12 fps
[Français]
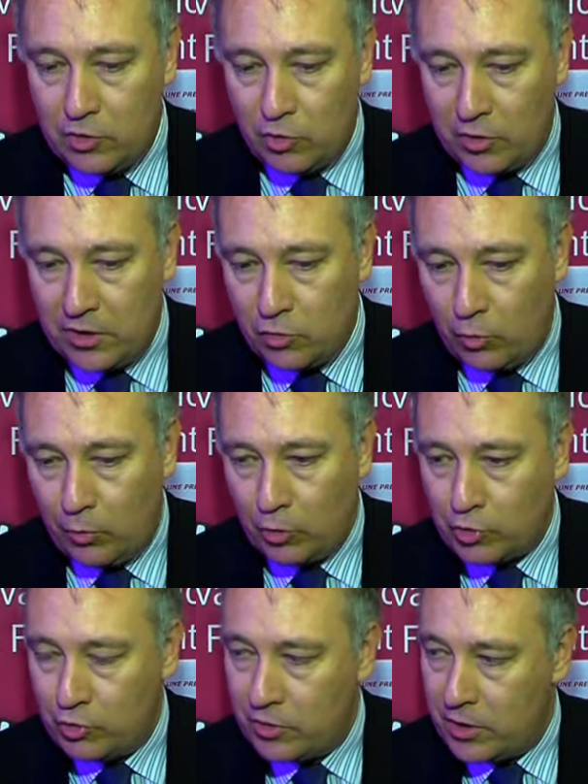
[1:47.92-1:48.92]
ceux qui sont
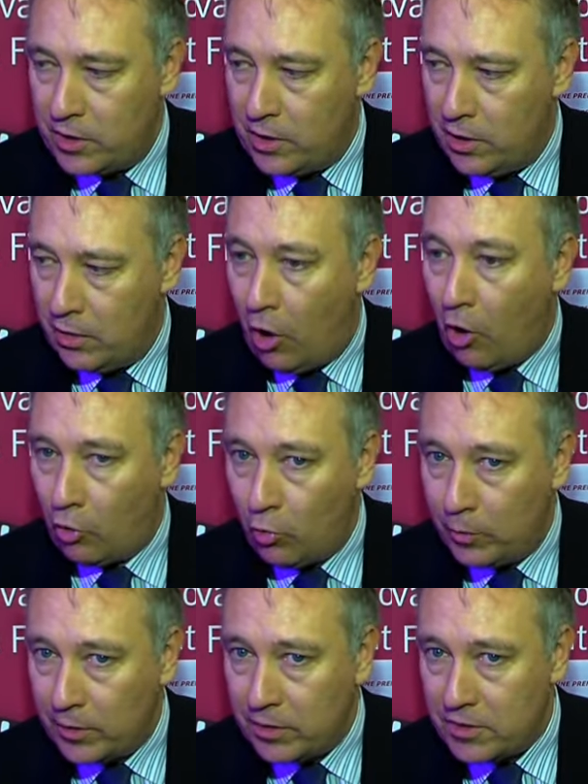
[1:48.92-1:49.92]
projetés en
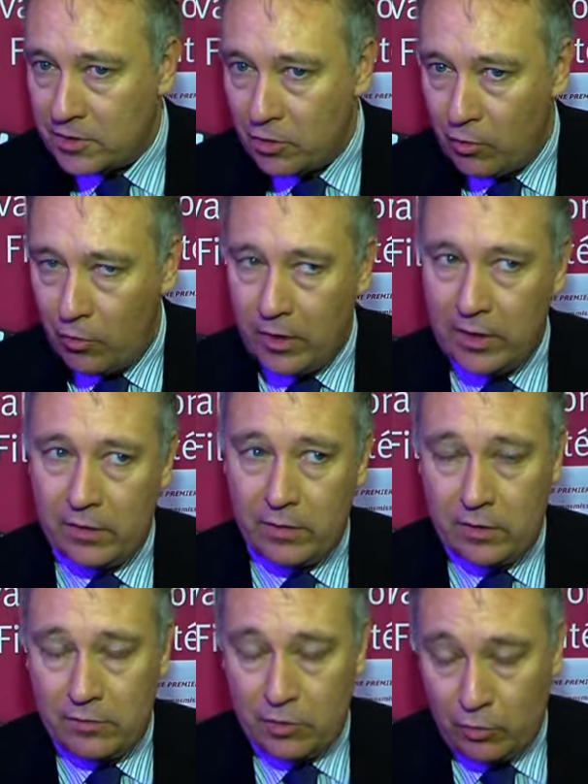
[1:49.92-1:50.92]
compétition,
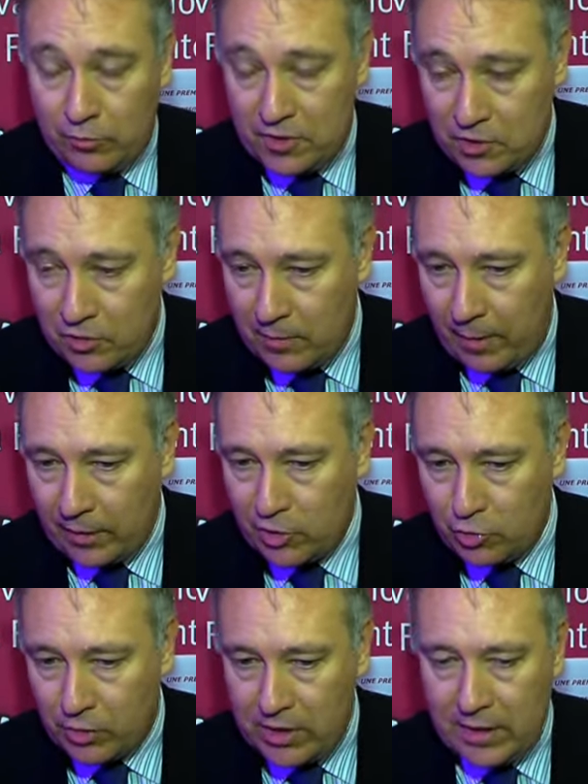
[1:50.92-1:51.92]
et visionnés par les
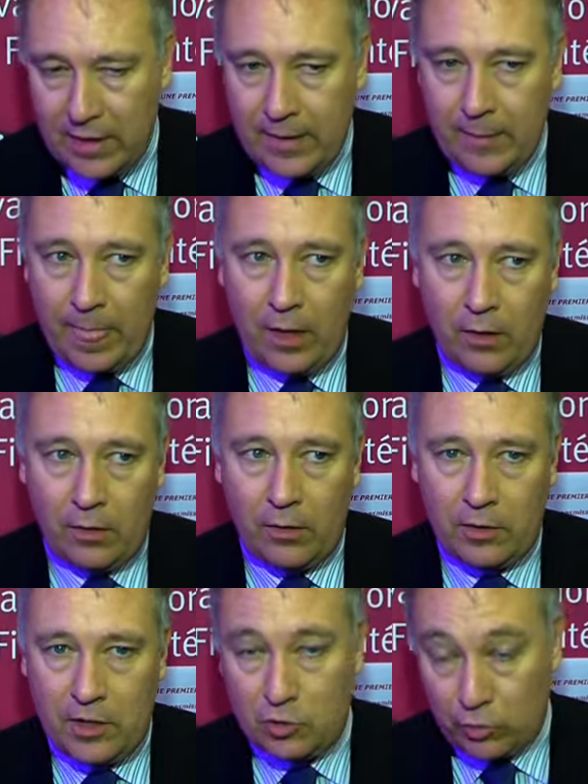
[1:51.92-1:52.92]
jurys,
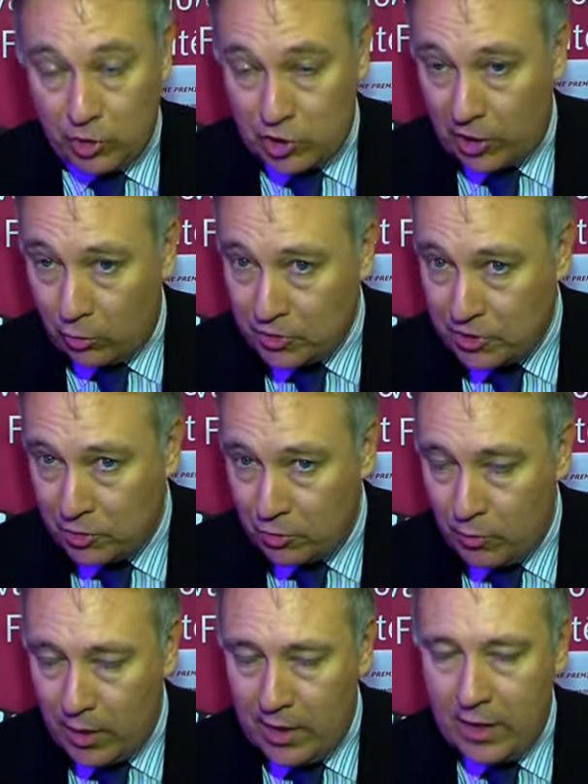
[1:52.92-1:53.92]
euh, qui sont déjà
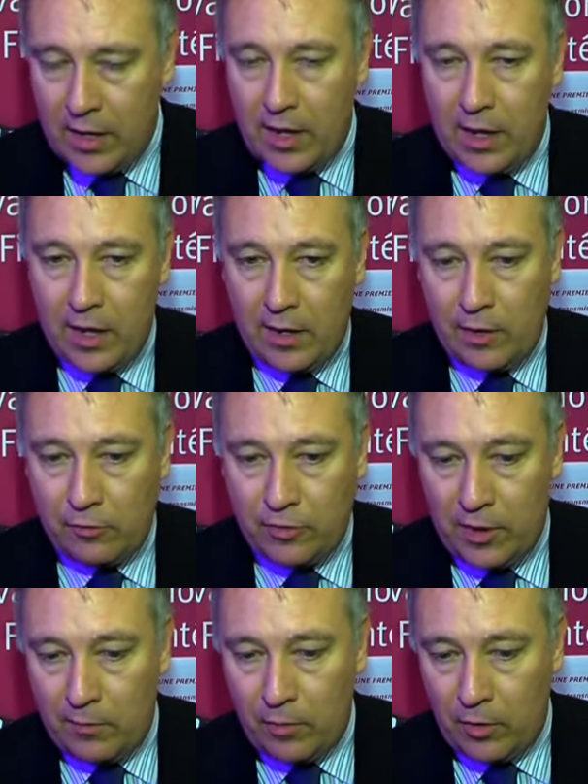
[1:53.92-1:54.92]
constitués, et les
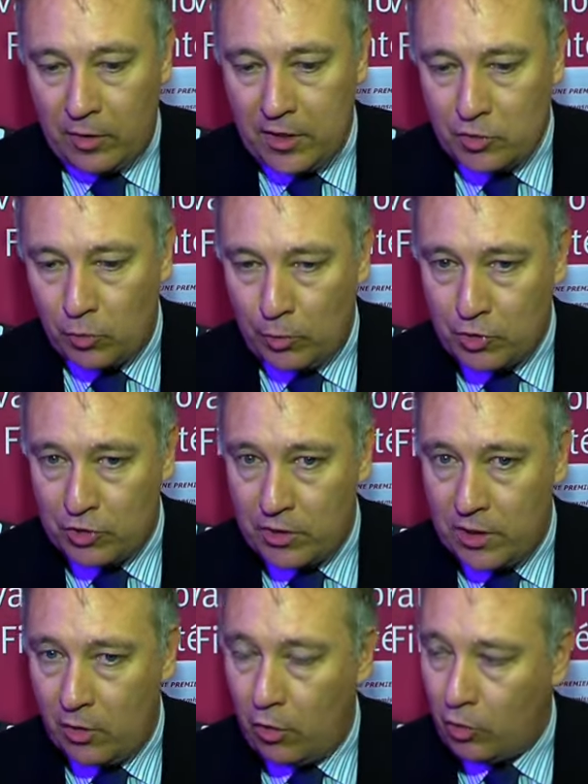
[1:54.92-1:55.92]
films qui sont
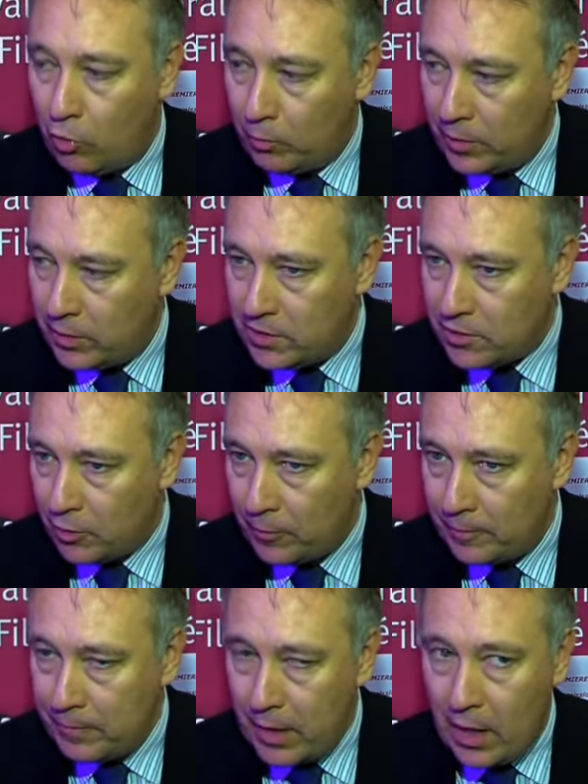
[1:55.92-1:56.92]
projetés hors compétition.
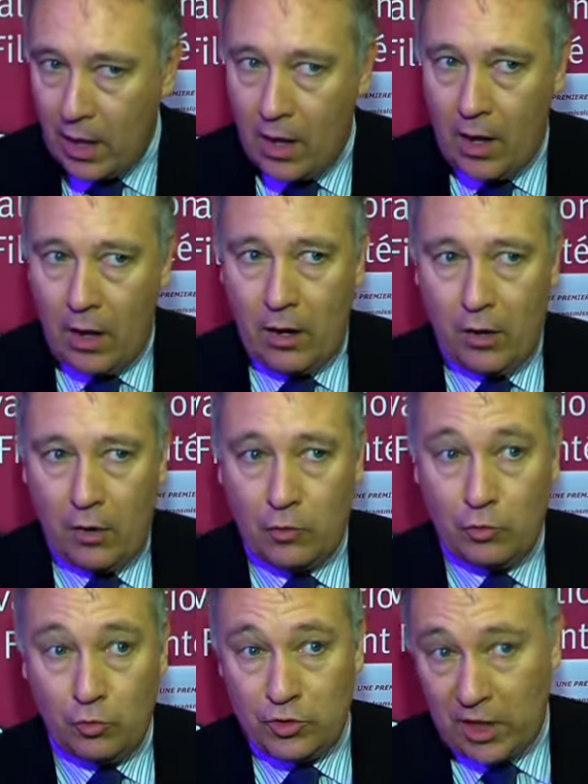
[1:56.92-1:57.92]
Euh,
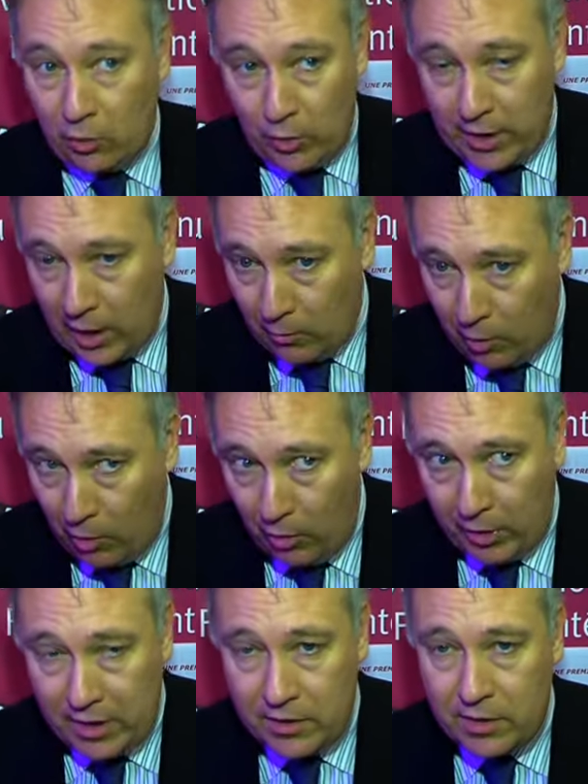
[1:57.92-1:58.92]
nous allons
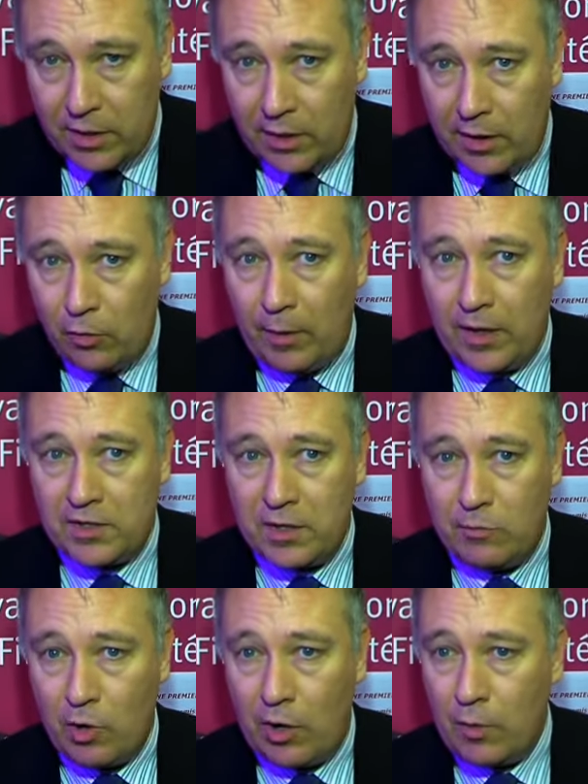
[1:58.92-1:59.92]
également réitérer le
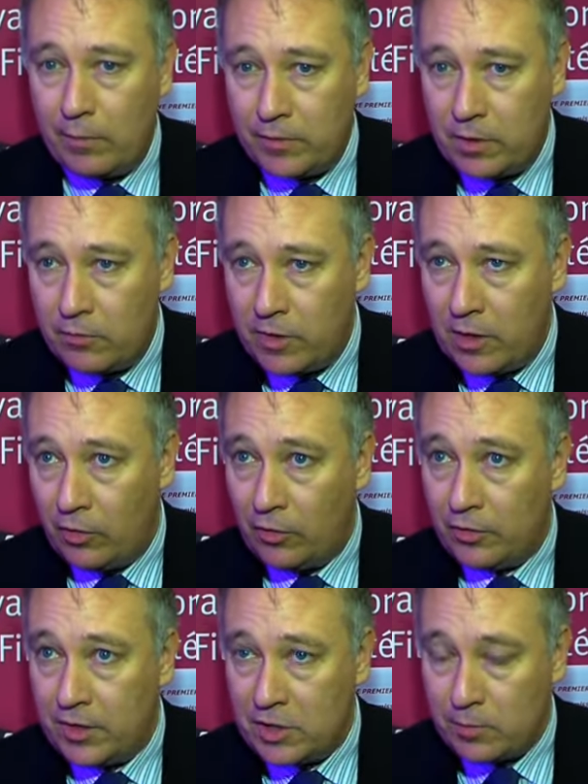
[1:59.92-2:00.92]
principe de la Web TV
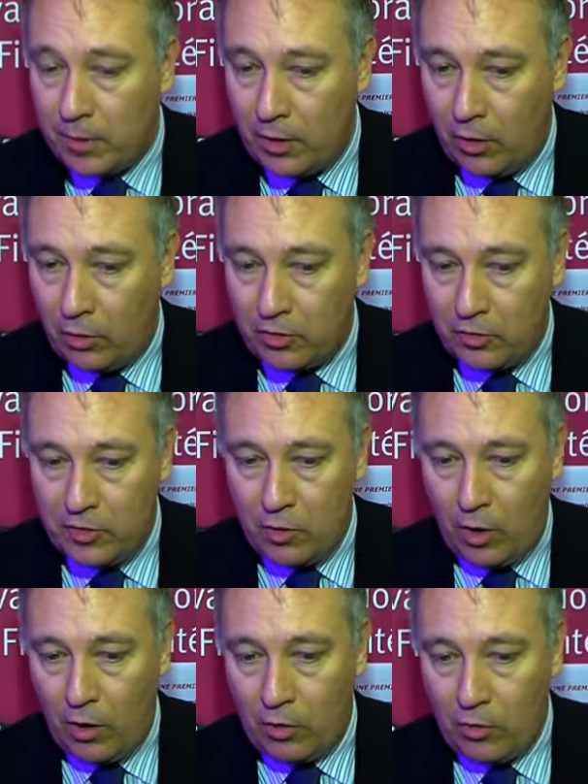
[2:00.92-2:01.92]
en espérant qu'il
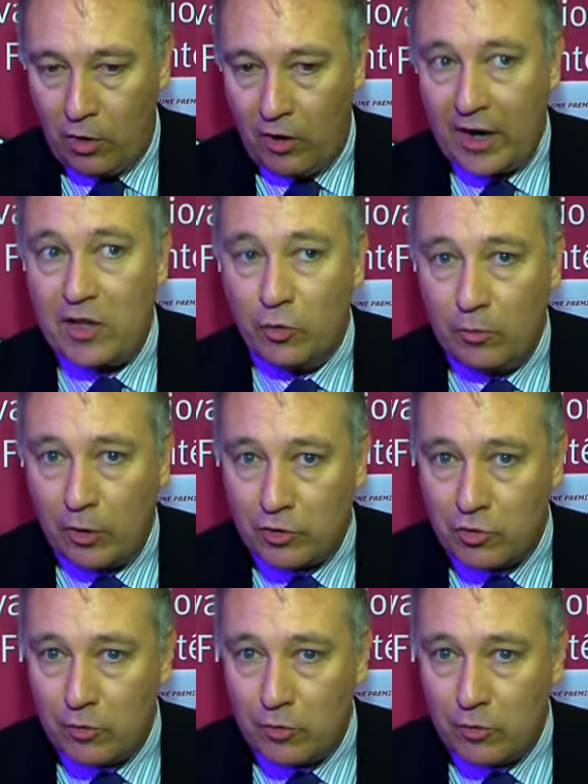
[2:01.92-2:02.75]
y aura encore un rayonnement